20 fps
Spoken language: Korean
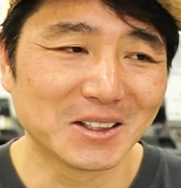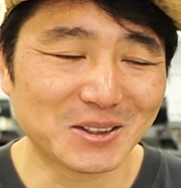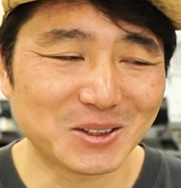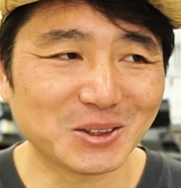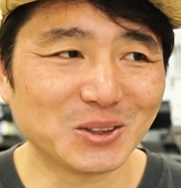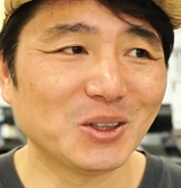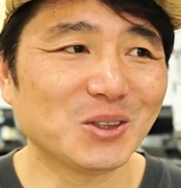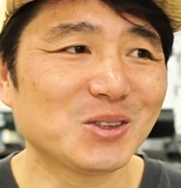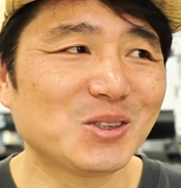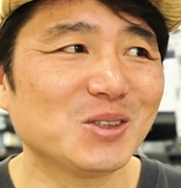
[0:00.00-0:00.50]

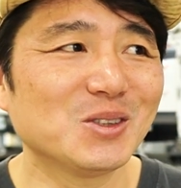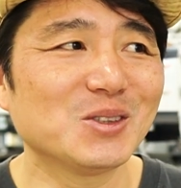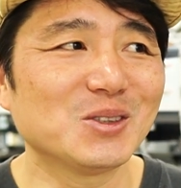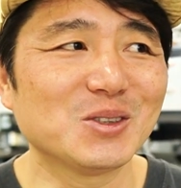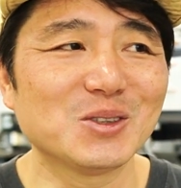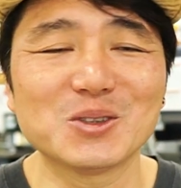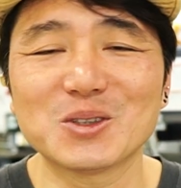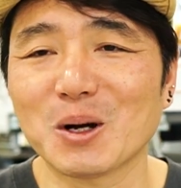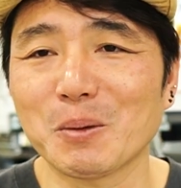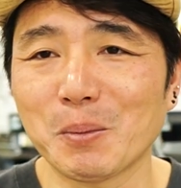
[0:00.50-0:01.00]
끊어지는
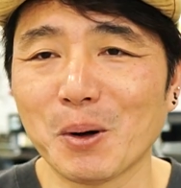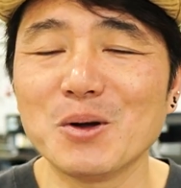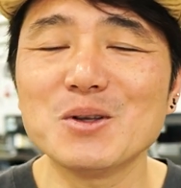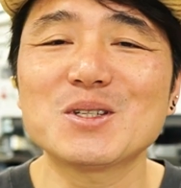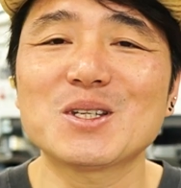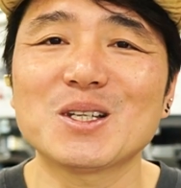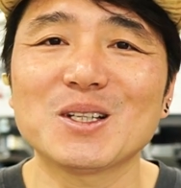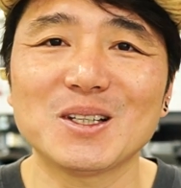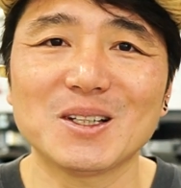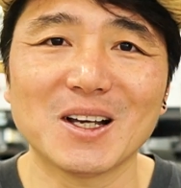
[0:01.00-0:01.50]
이유가
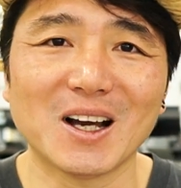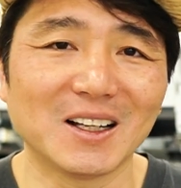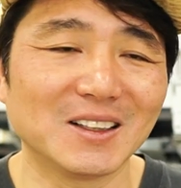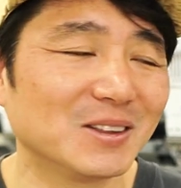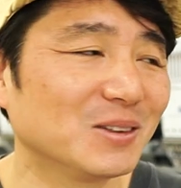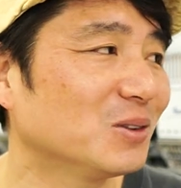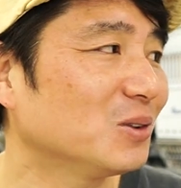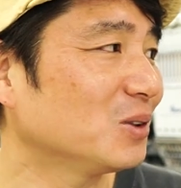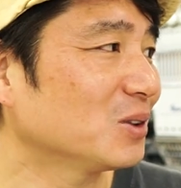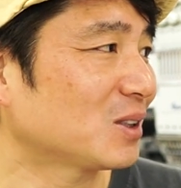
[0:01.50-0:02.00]
펀칭이
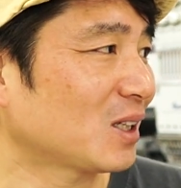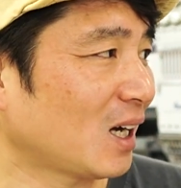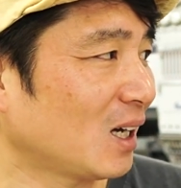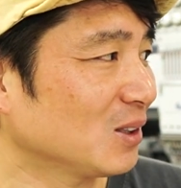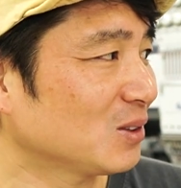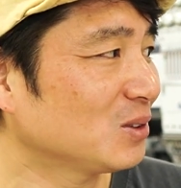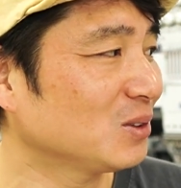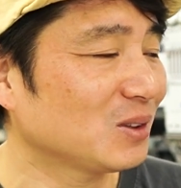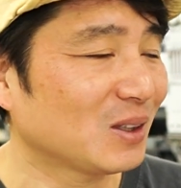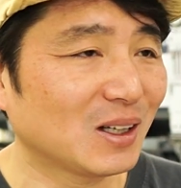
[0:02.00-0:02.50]
아니고
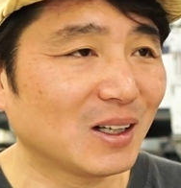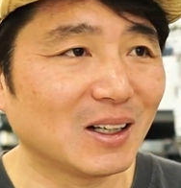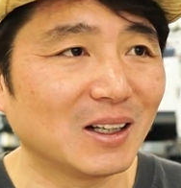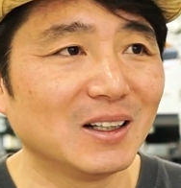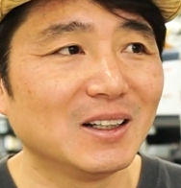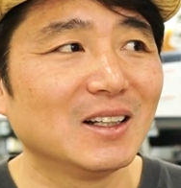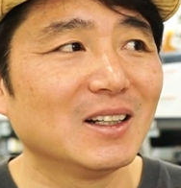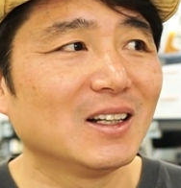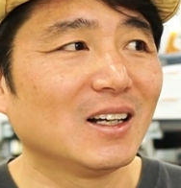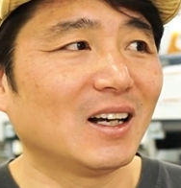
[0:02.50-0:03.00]
자수나
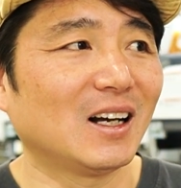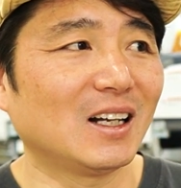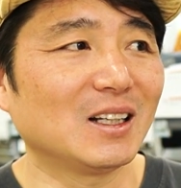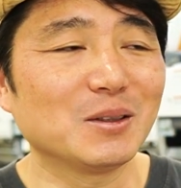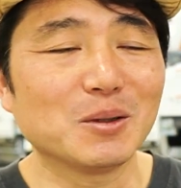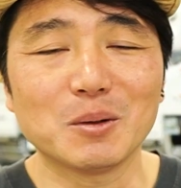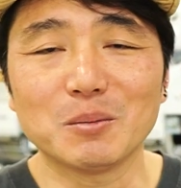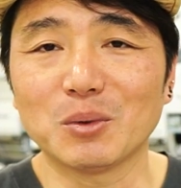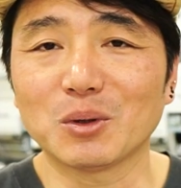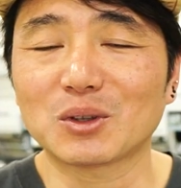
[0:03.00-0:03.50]

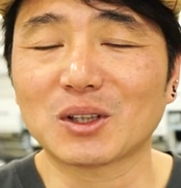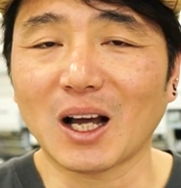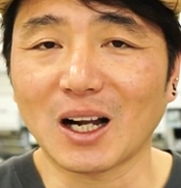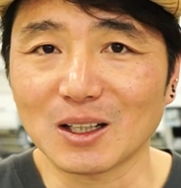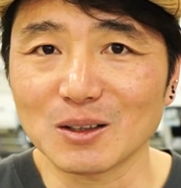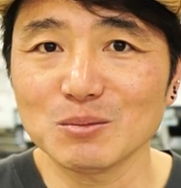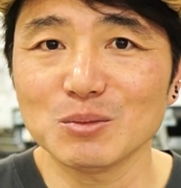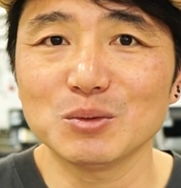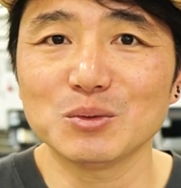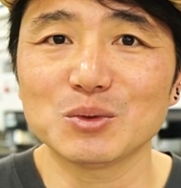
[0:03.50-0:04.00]
아니면 뭐
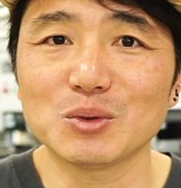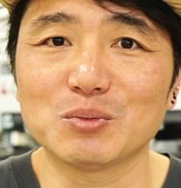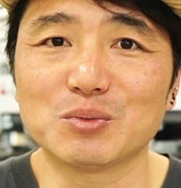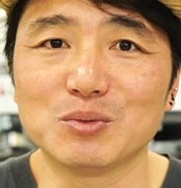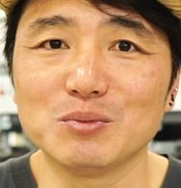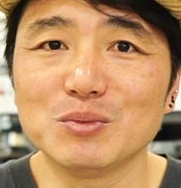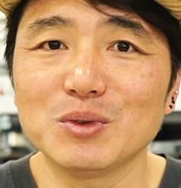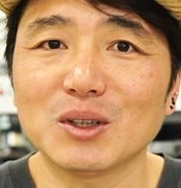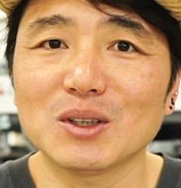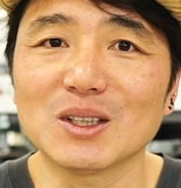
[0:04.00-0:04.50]
다른 부분도
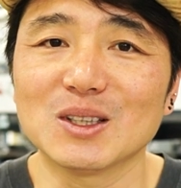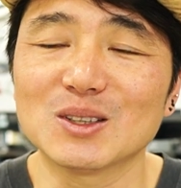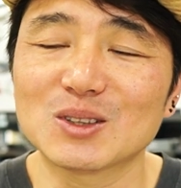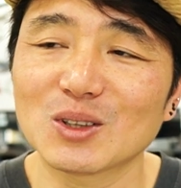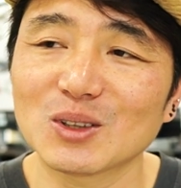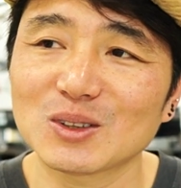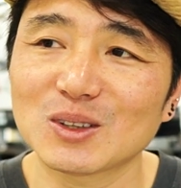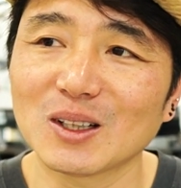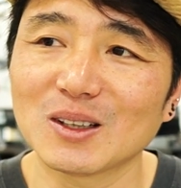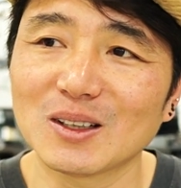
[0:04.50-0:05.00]
분명히
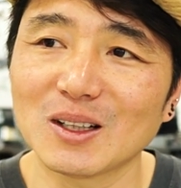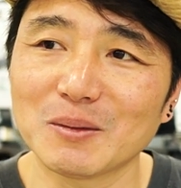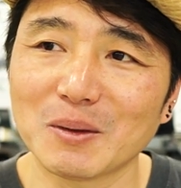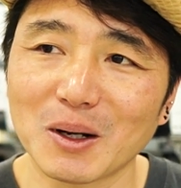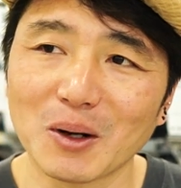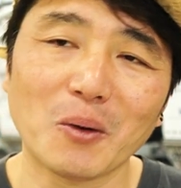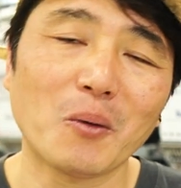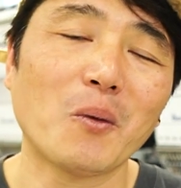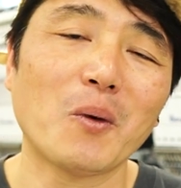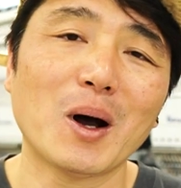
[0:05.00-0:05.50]
있었을 텐데
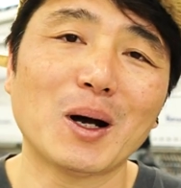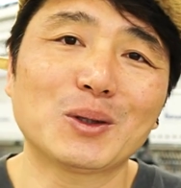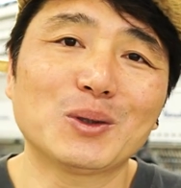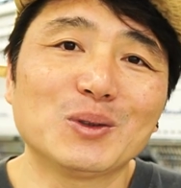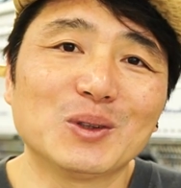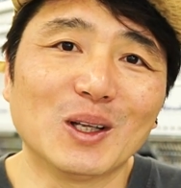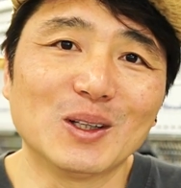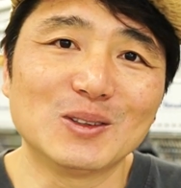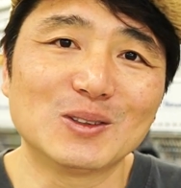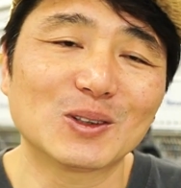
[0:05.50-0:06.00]
막 화도
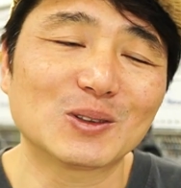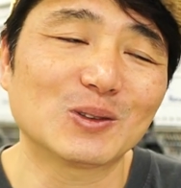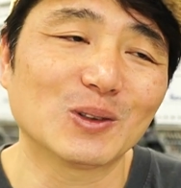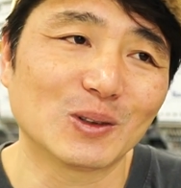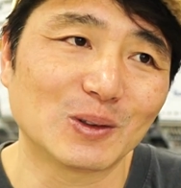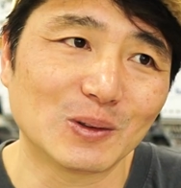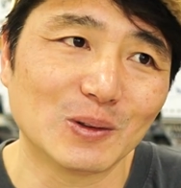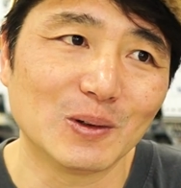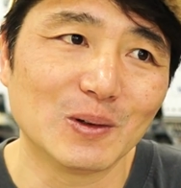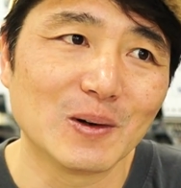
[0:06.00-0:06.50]
낸 적도
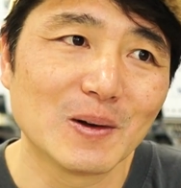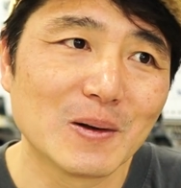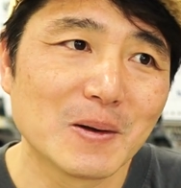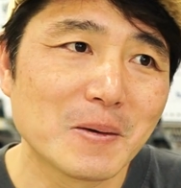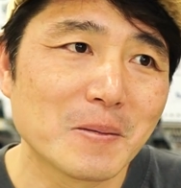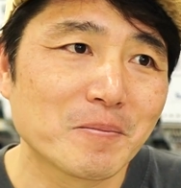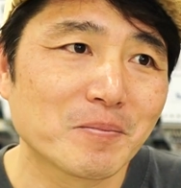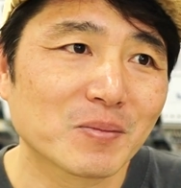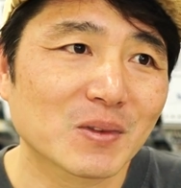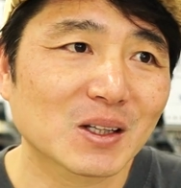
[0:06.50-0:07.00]
있고
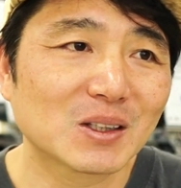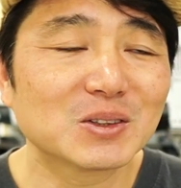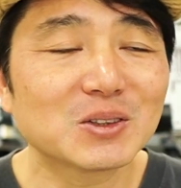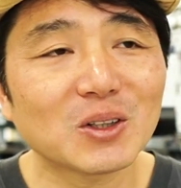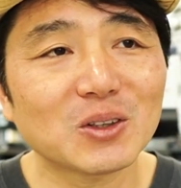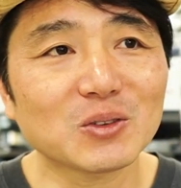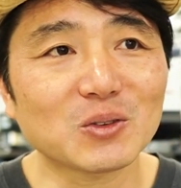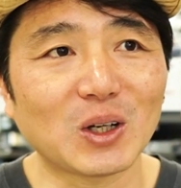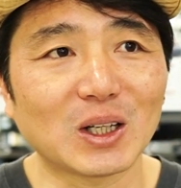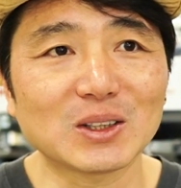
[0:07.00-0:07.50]

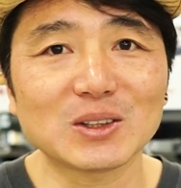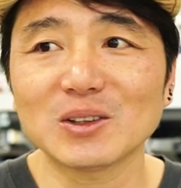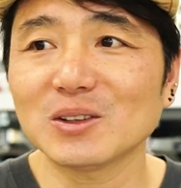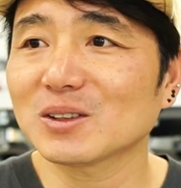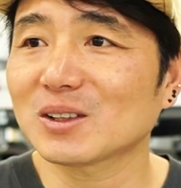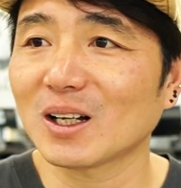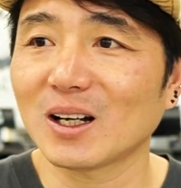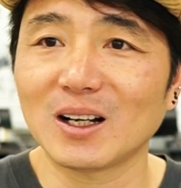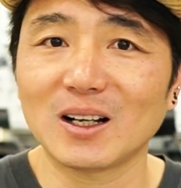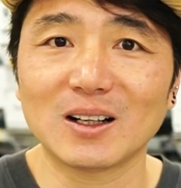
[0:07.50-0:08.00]
그런
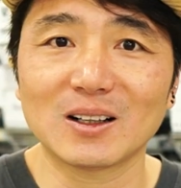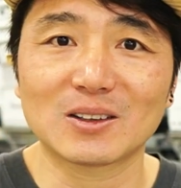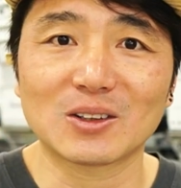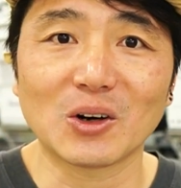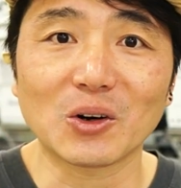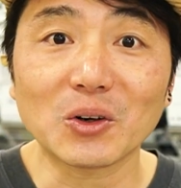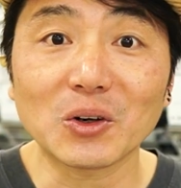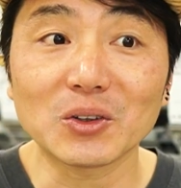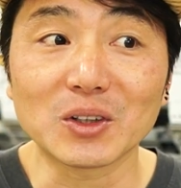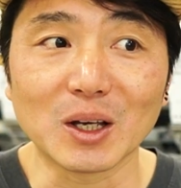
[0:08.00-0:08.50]
과정을 다
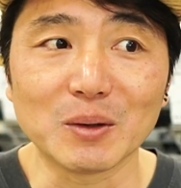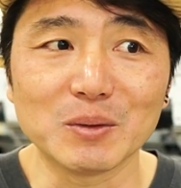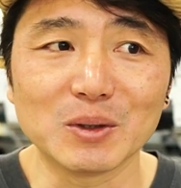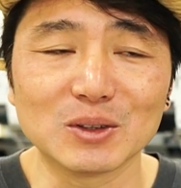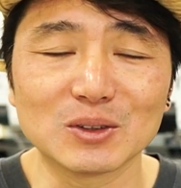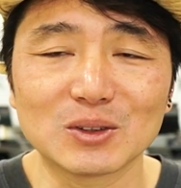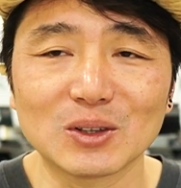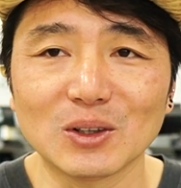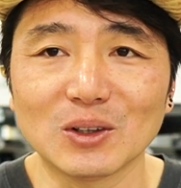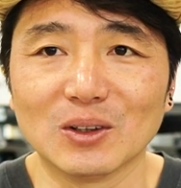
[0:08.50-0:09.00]

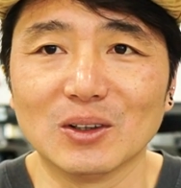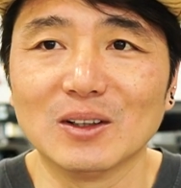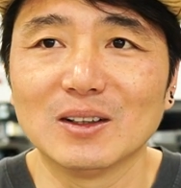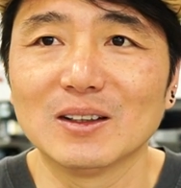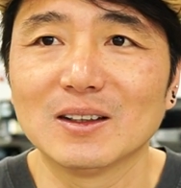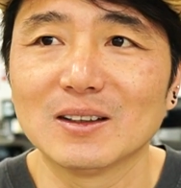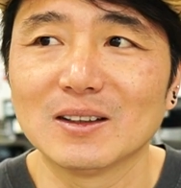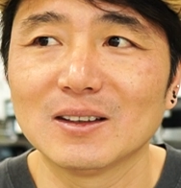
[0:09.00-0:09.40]
겪어내면서